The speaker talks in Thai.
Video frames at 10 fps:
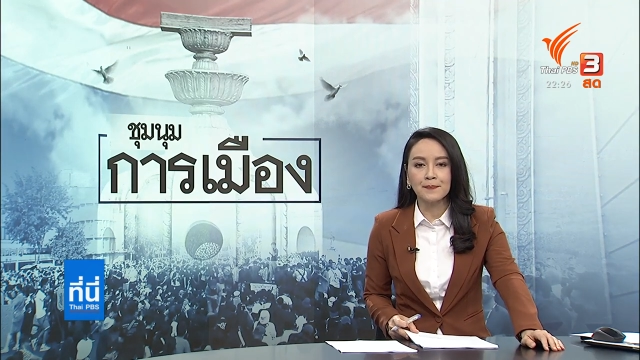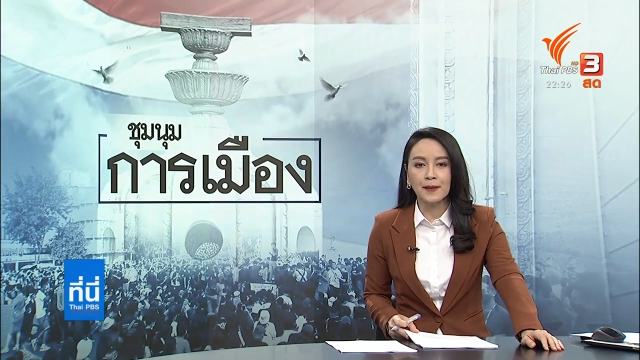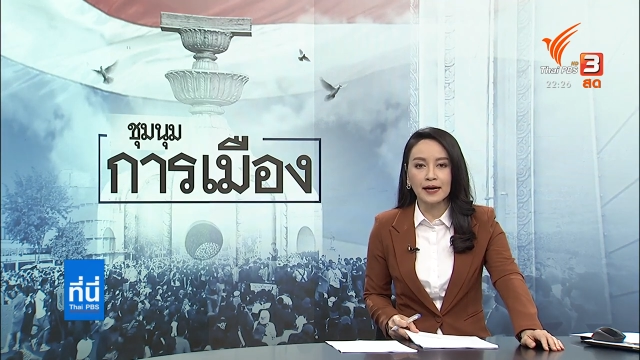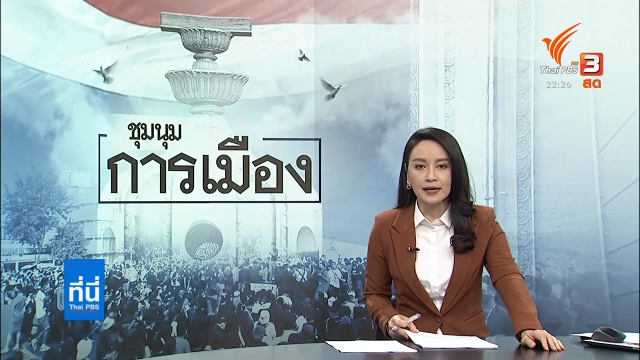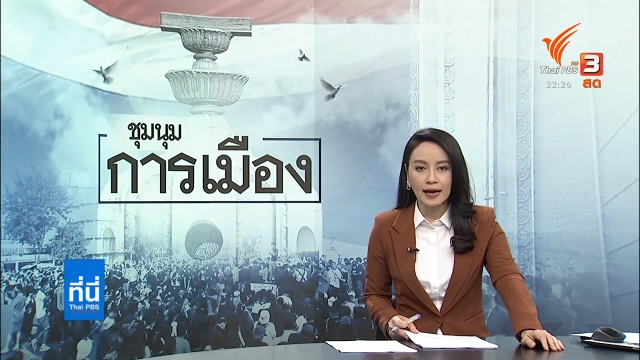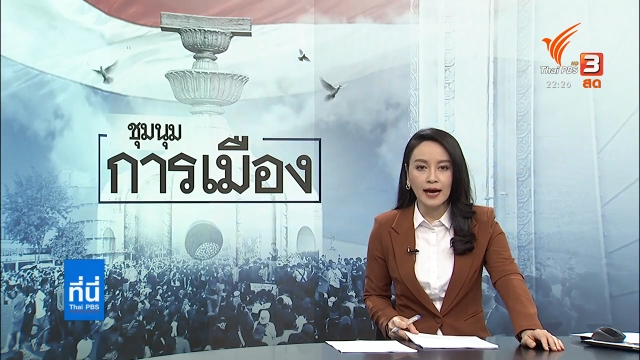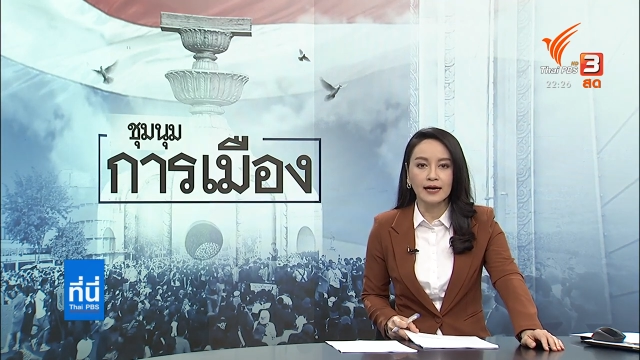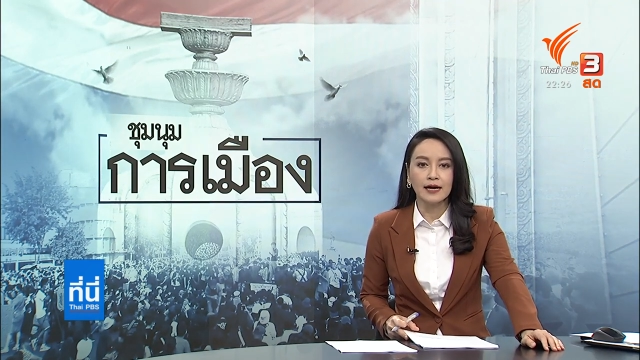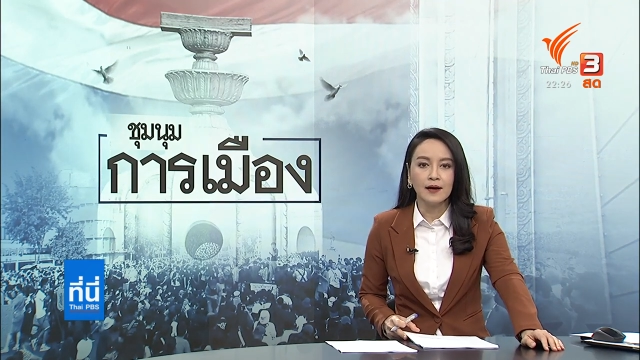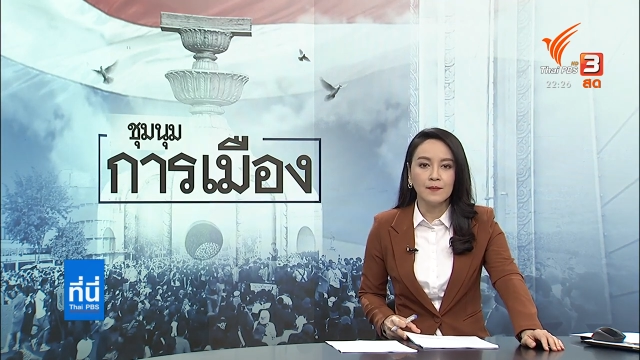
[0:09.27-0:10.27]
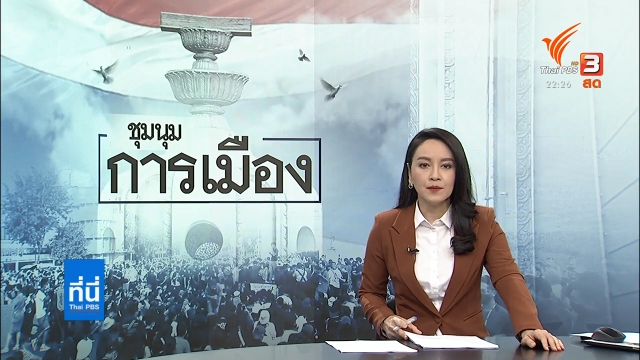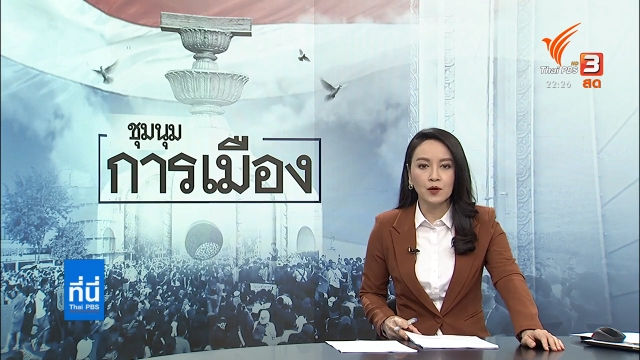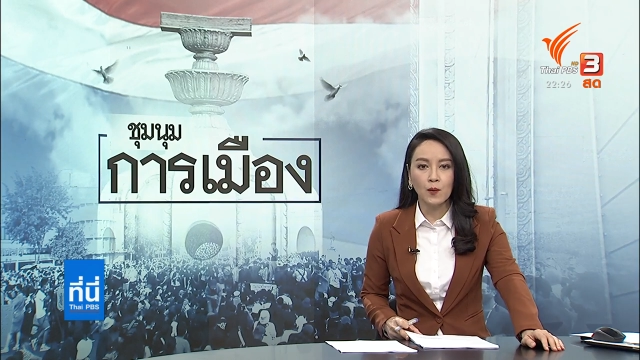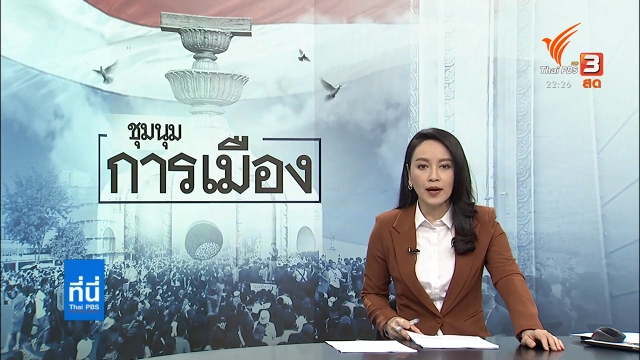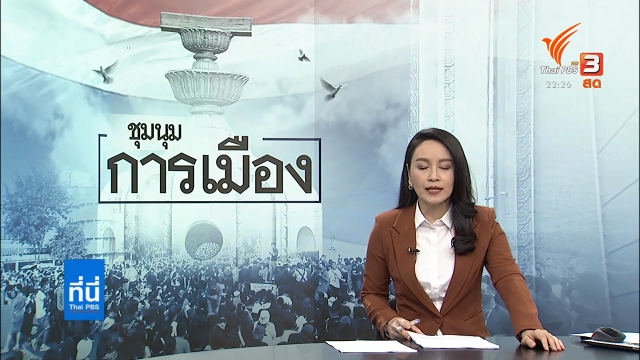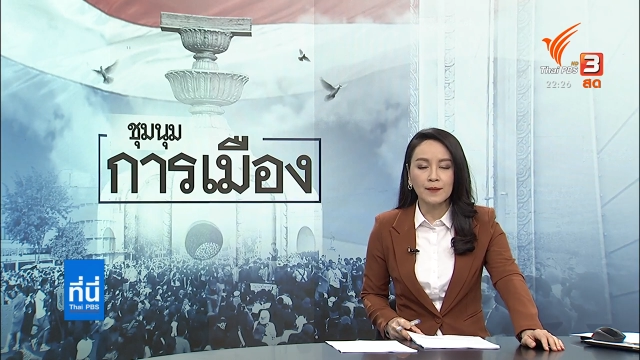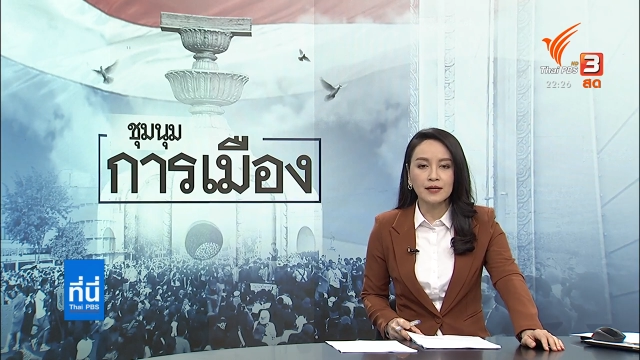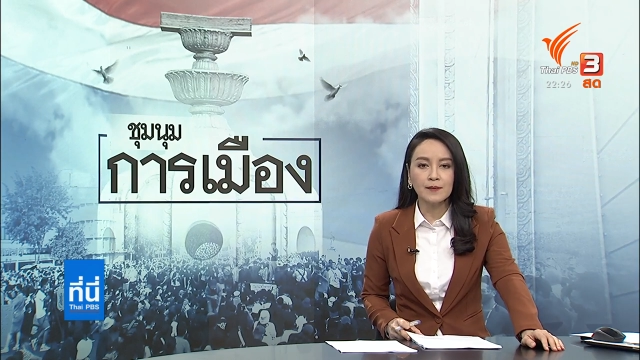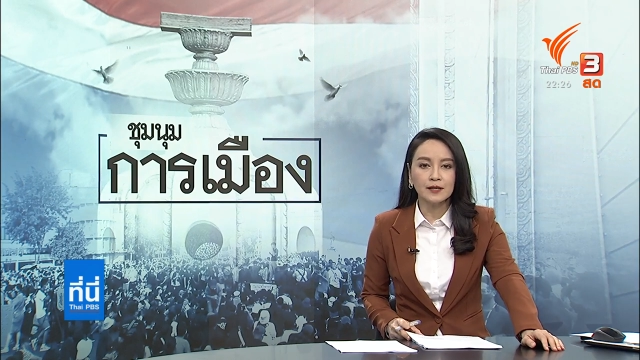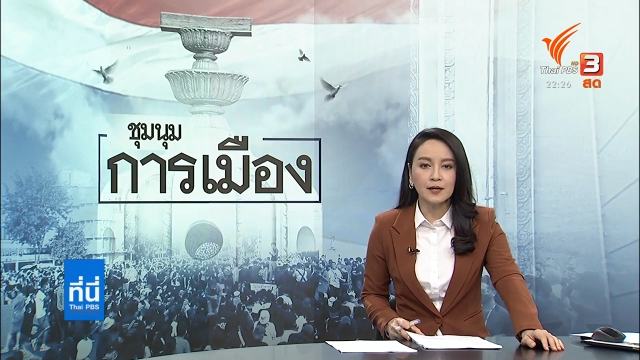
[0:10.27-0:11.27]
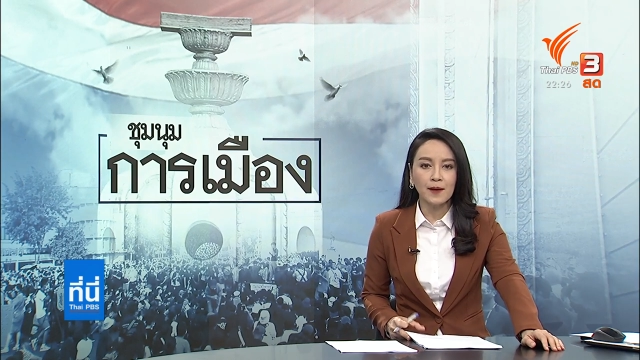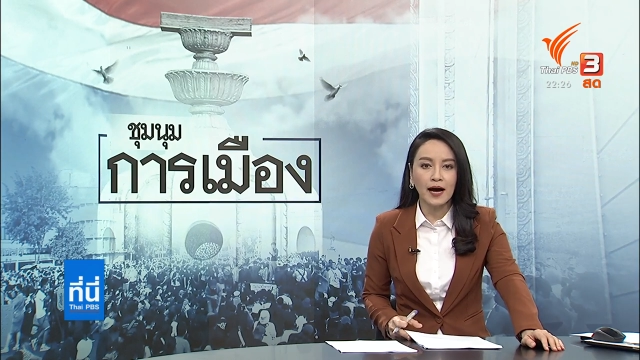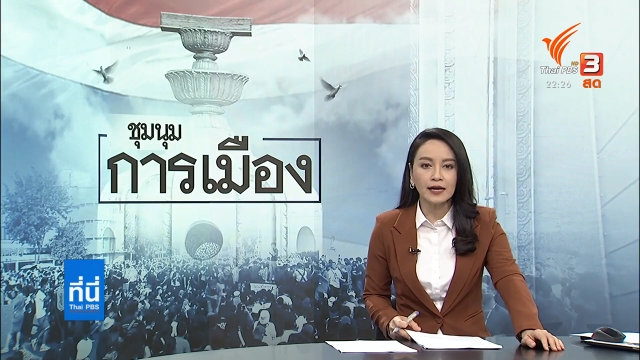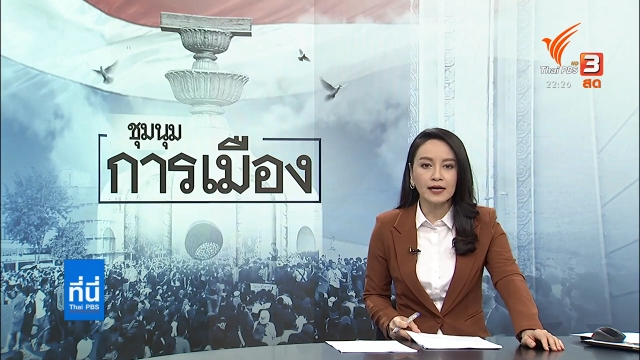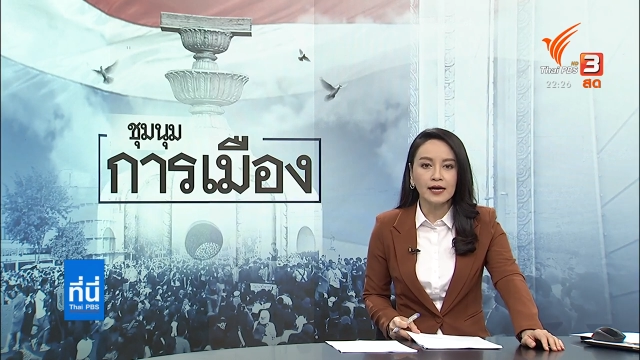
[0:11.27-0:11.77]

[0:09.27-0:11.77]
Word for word: ปักหลัก บริเวณทำเนียบรัฐบาล